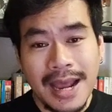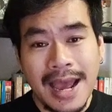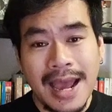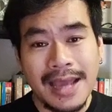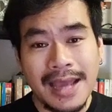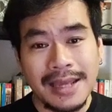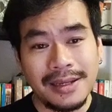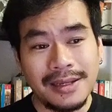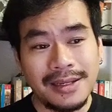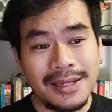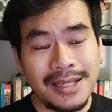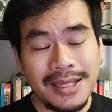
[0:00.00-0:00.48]

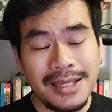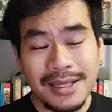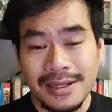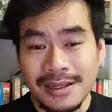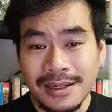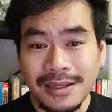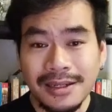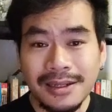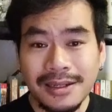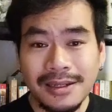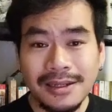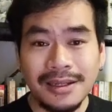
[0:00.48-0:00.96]
ได้
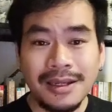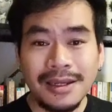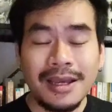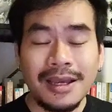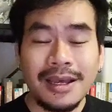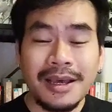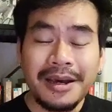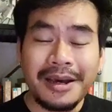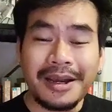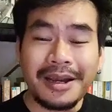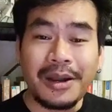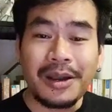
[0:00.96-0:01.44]
ดีขึ้น
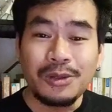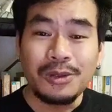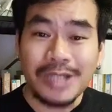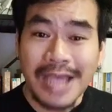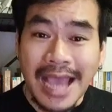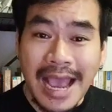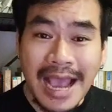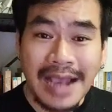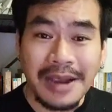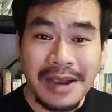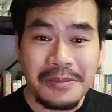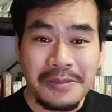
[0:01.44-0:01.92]
เรา
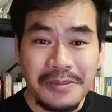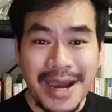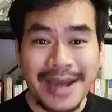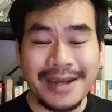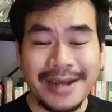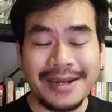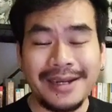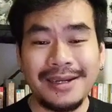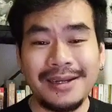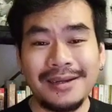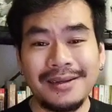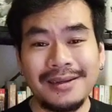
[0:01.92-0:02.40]
ช่าง
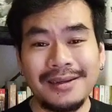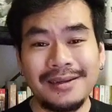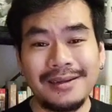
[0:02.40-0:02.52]
มัน